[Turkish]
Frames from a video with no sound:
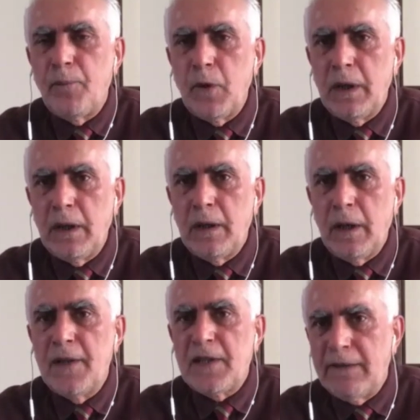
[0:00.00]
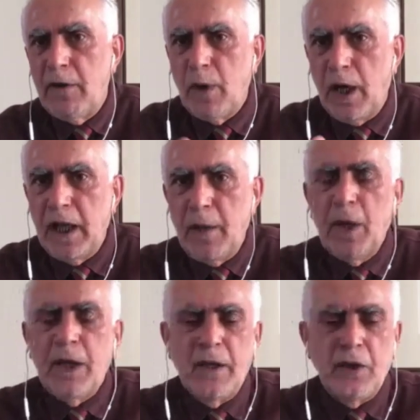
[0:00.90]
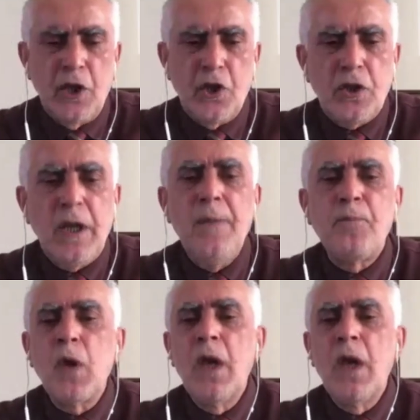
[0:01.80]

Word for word: e, Hazine ve Maliye Bakanı değişti.